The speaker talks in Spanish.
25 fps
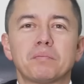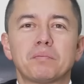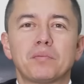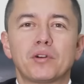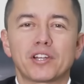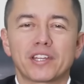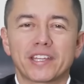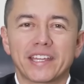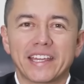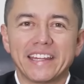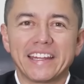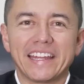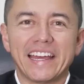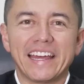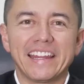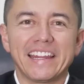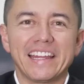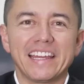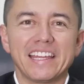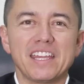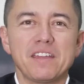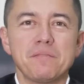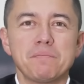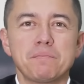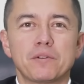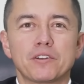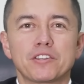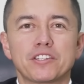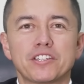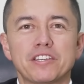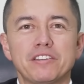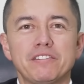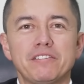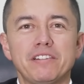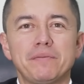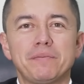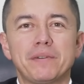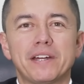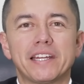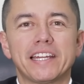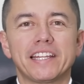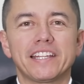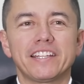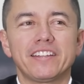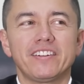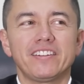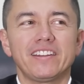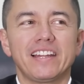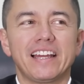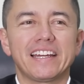Porque nada es imposible para
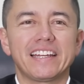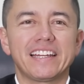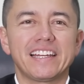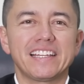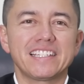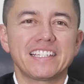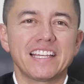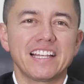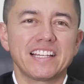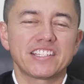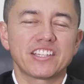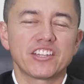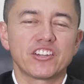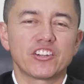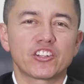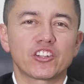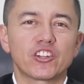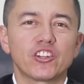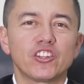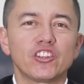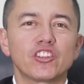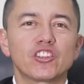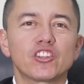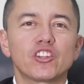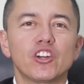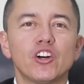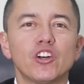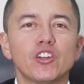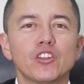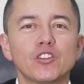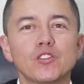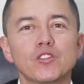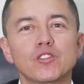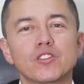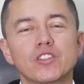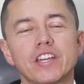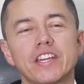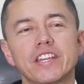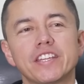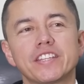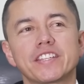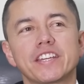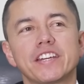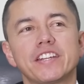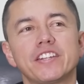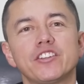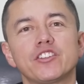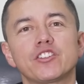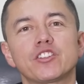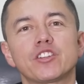Dios. La gracia del Señor con todos ustedes,
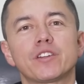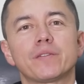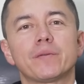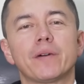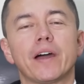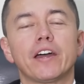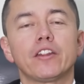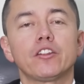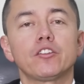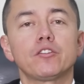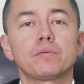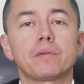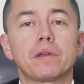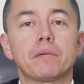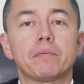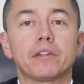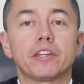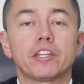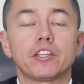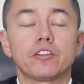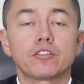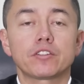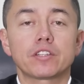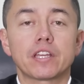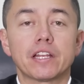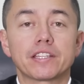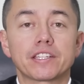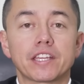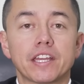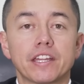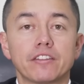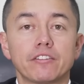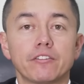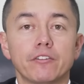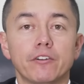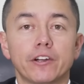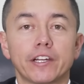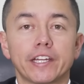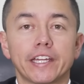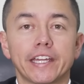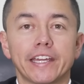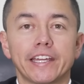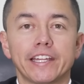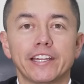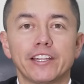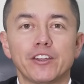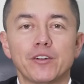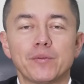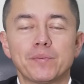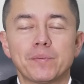queridos hermanos. Bienvenidos al Santo
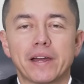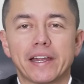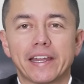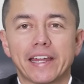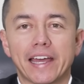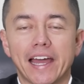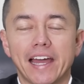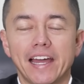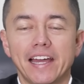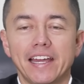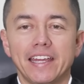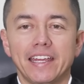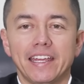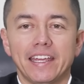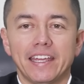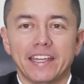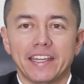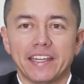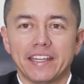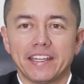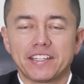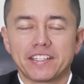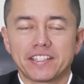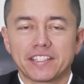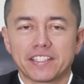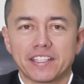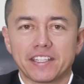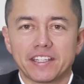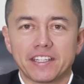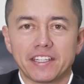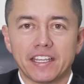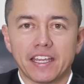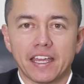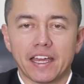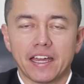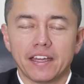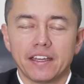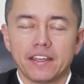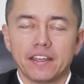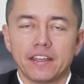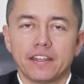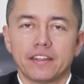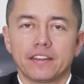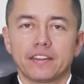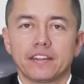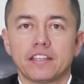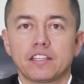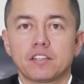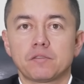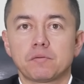Evangelio para este día,
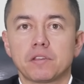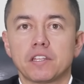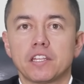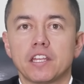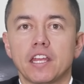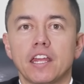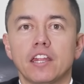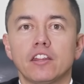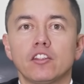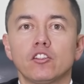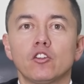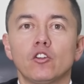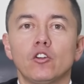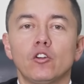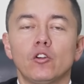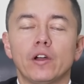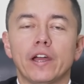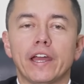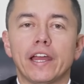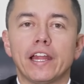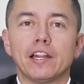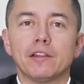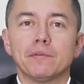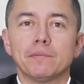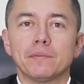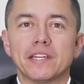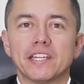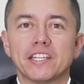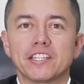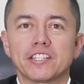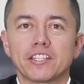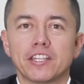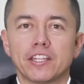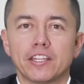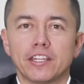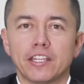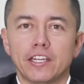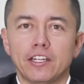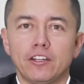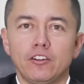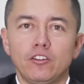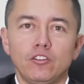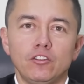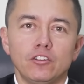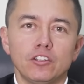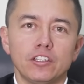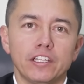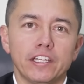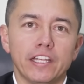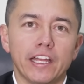despidiendo el mes de
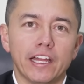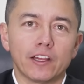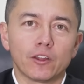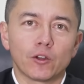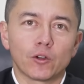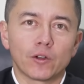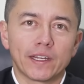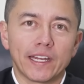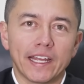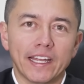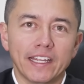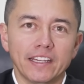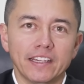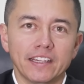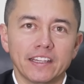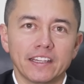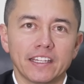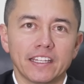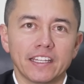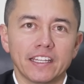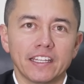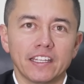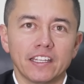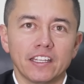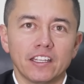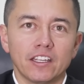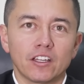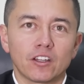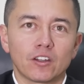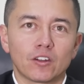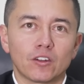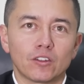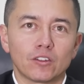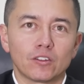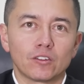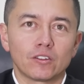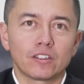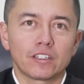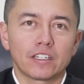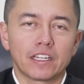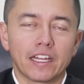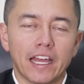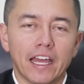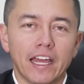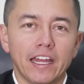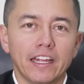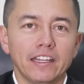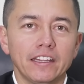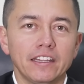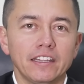enero y a lo grande, con un
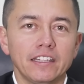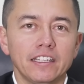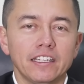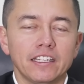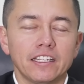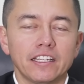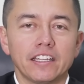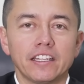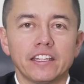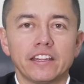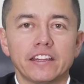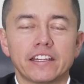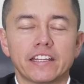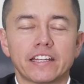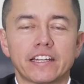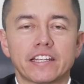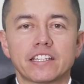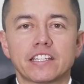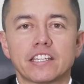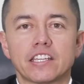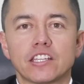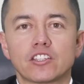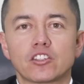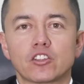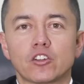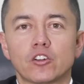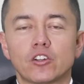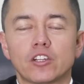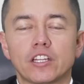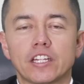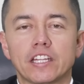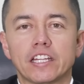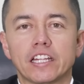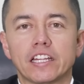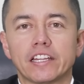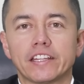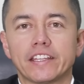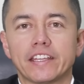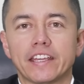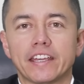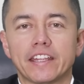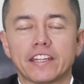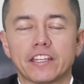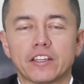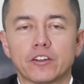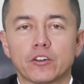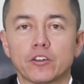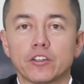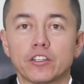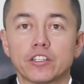gran intercesor en el día
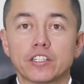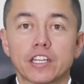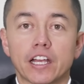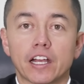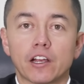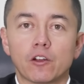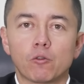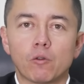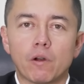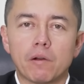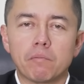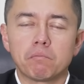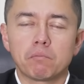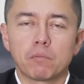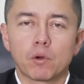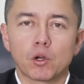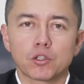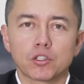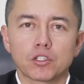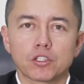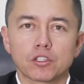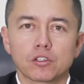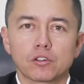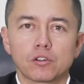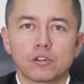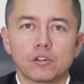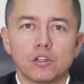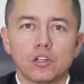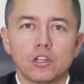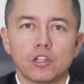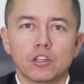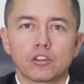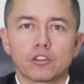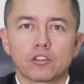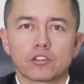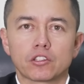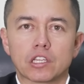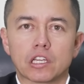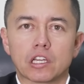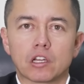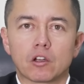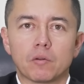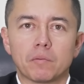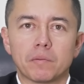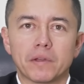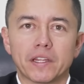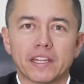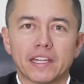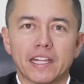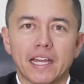de hoy, San Juan Bosco. Nos
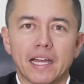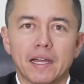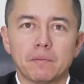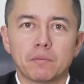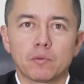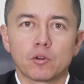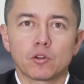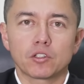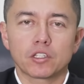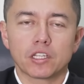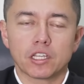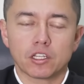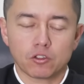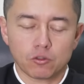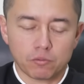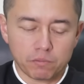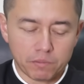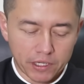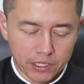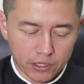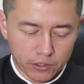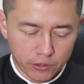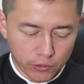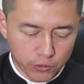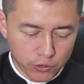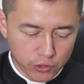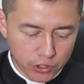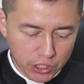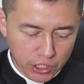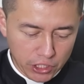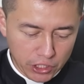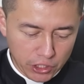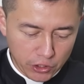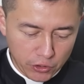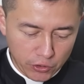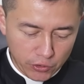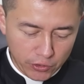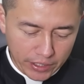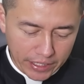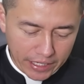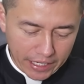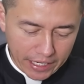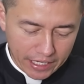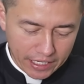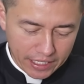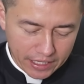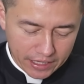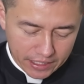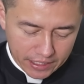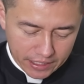encomendamos a su patrocinio
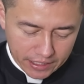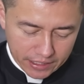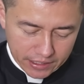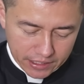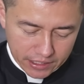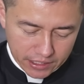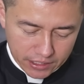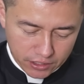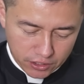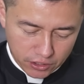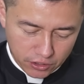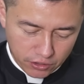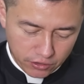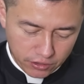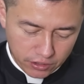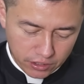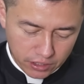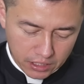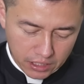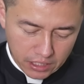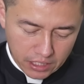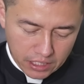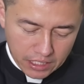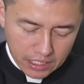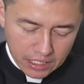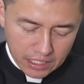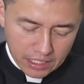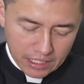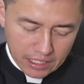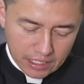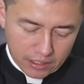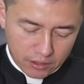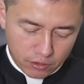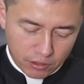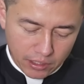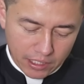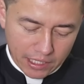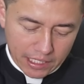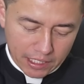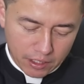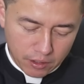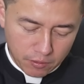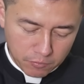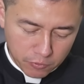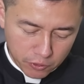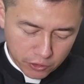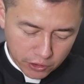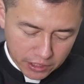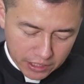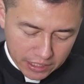e intercesión y a toda la
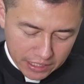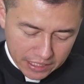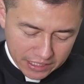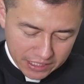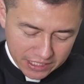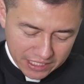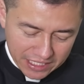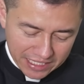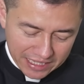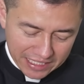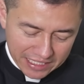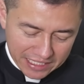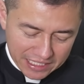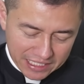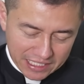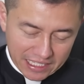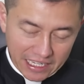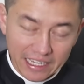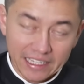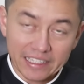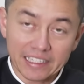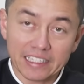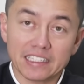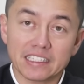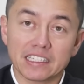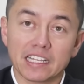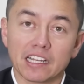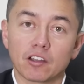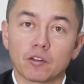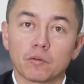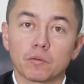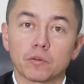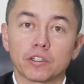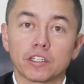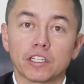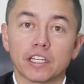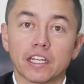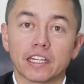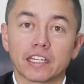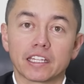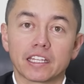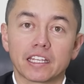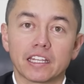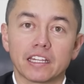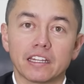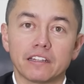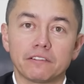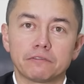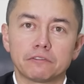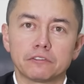comunidad salesiana, esta comunidad
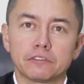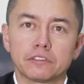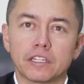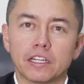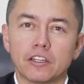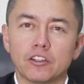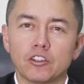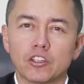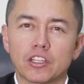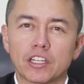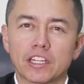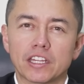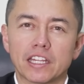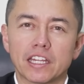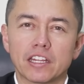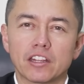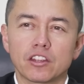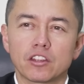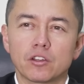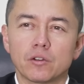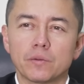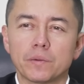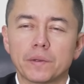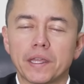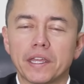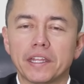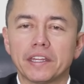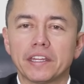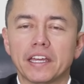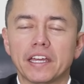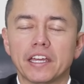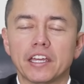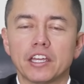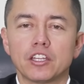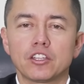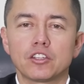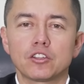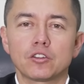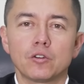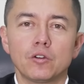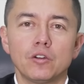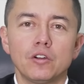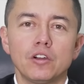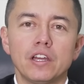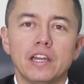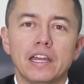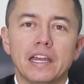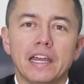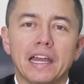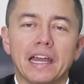que él ha fundado y que tanto bien ha hecho
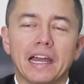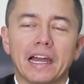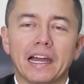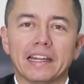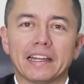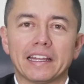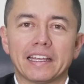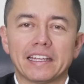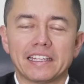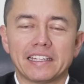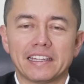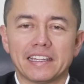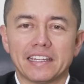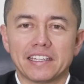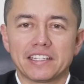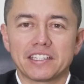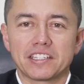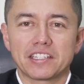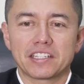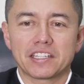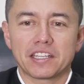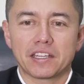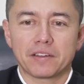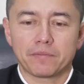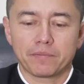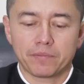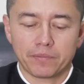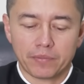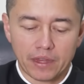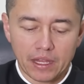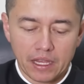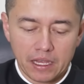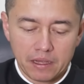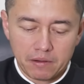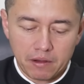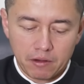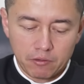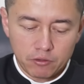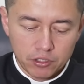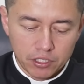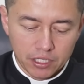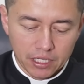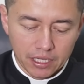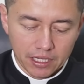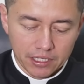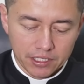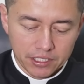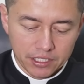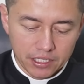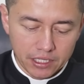a la iglesia. Vamos a
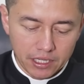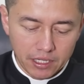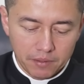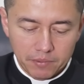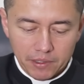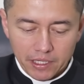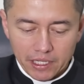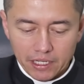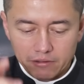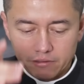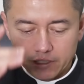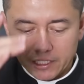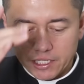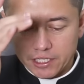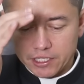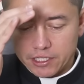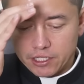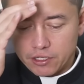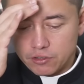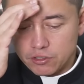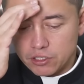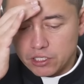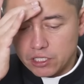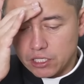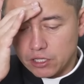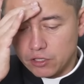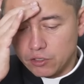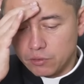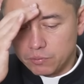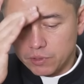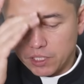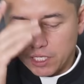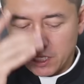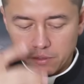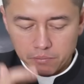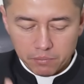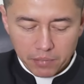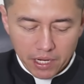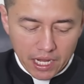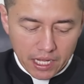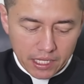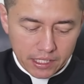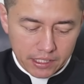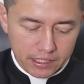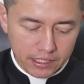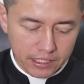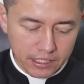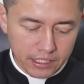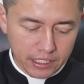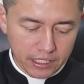recibir la palabra de Dios en el nombre del
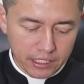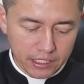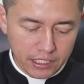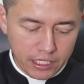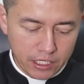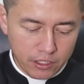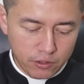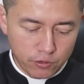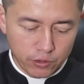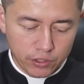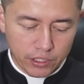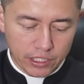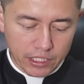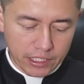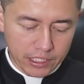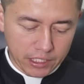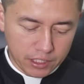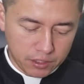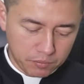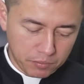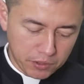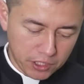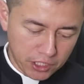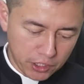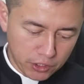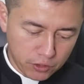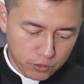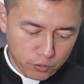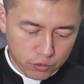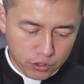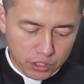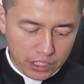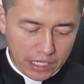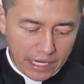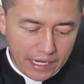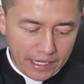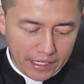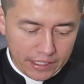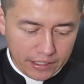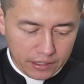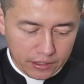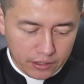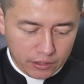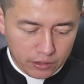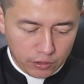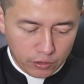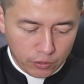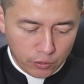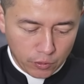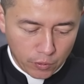Padre y del Hijo y del Espíritu
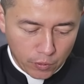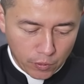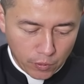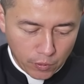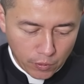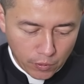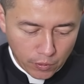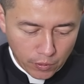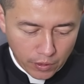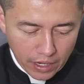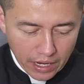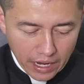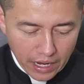Santo.